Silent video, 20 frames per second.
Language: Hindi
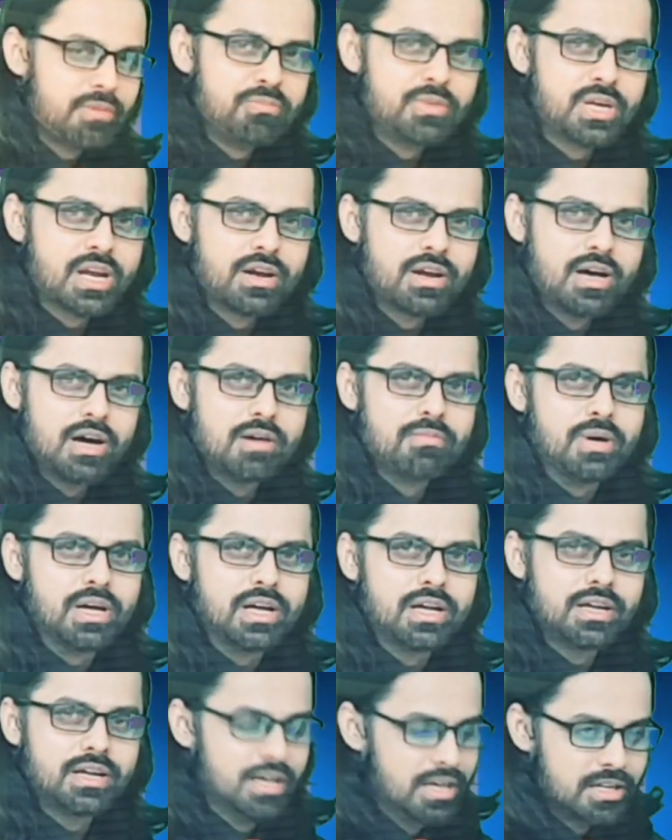मेरा नाम
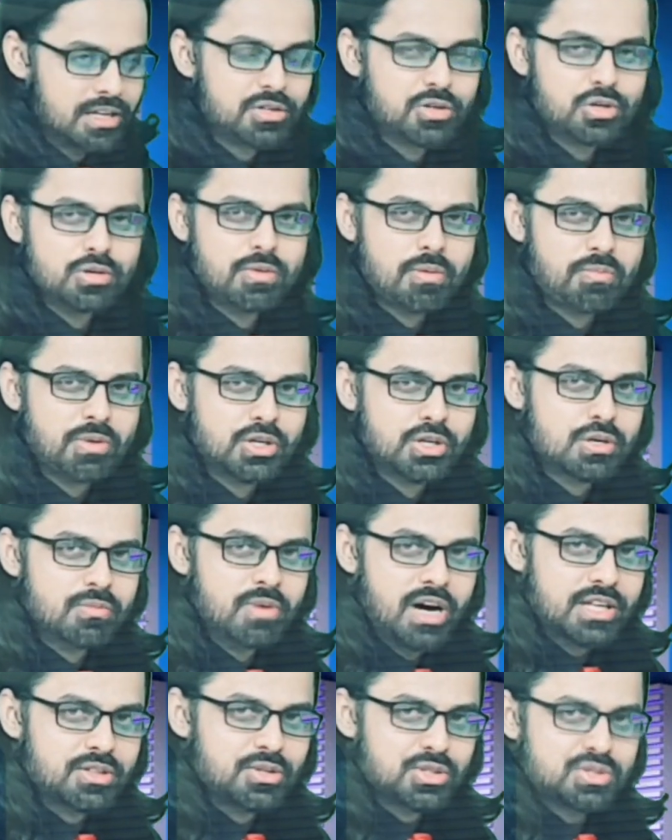है गुरु विपिन
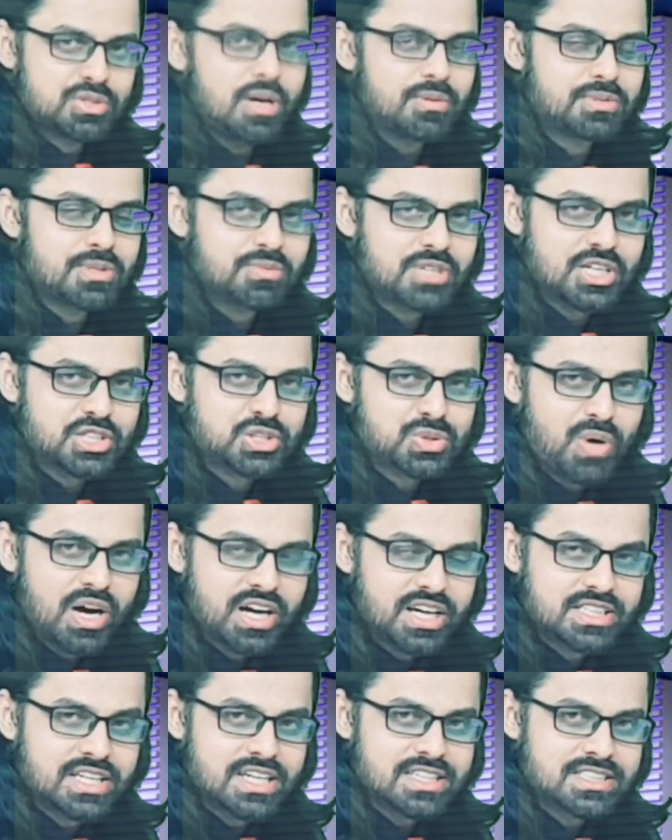कुमार दोस्तों आप सबका
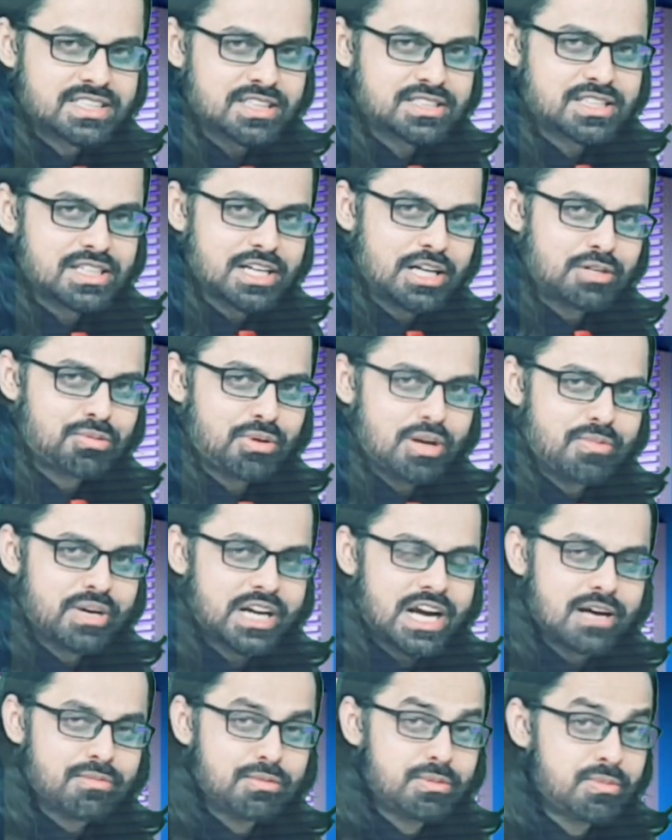स्वागत है सक्सेट फिल्म
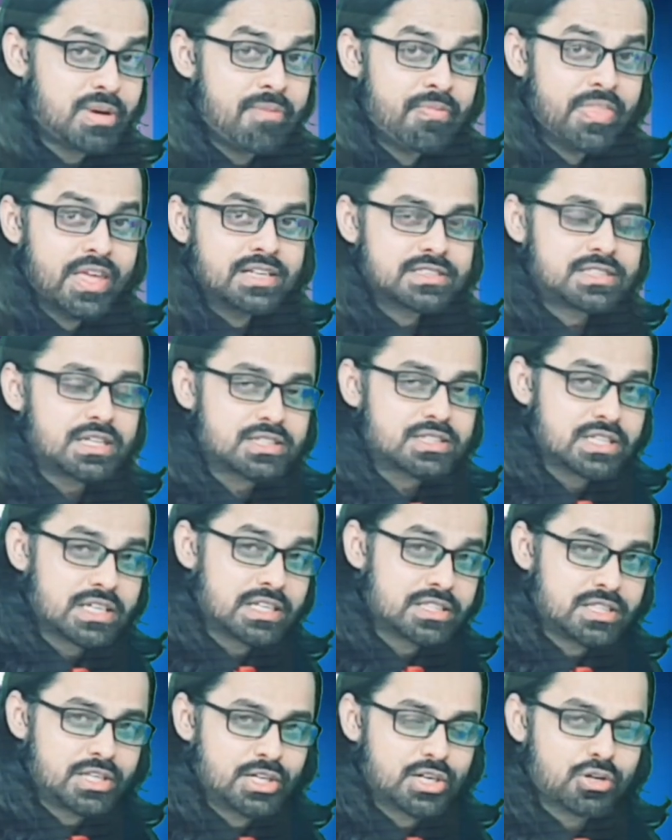अकेडमी में
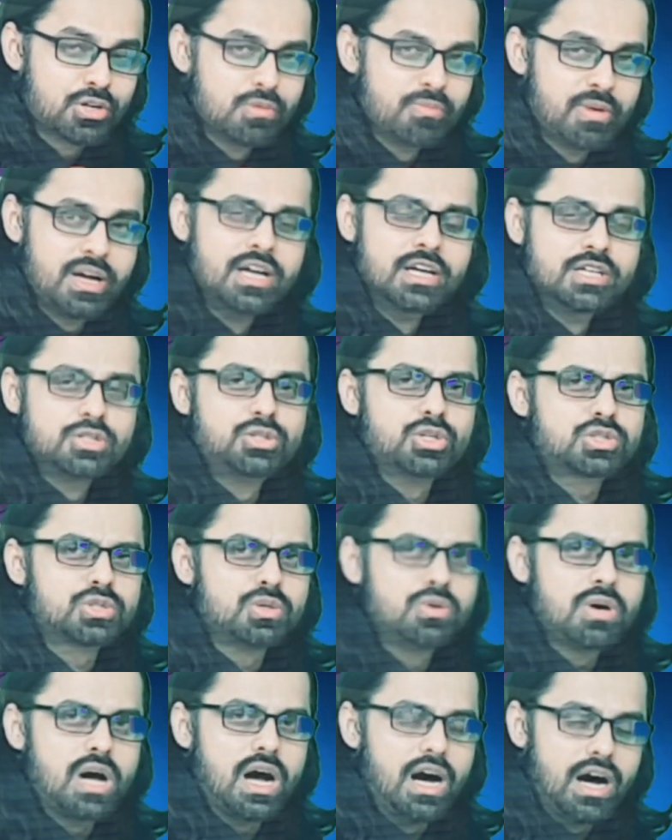सक्सेट थिएटर ग्रुप में
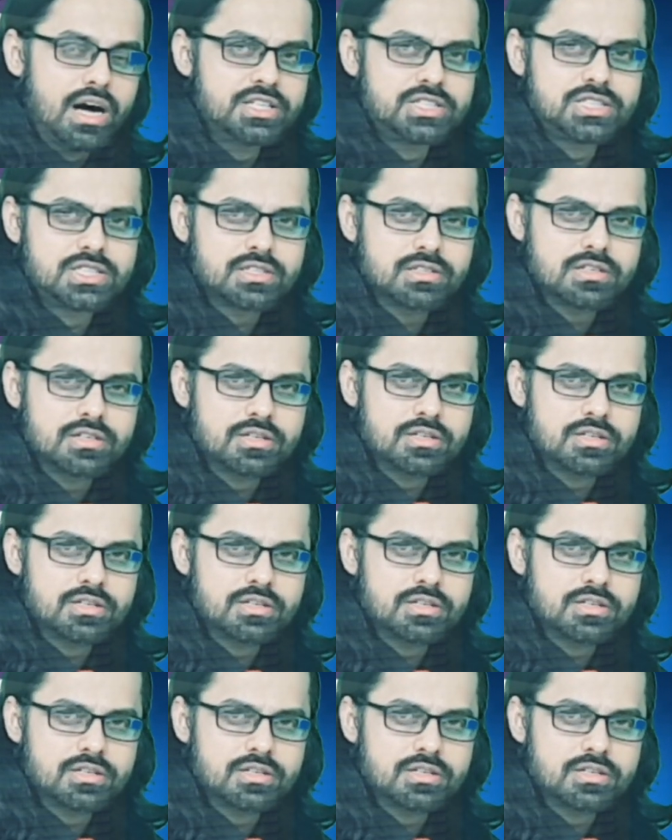दोस्तों आज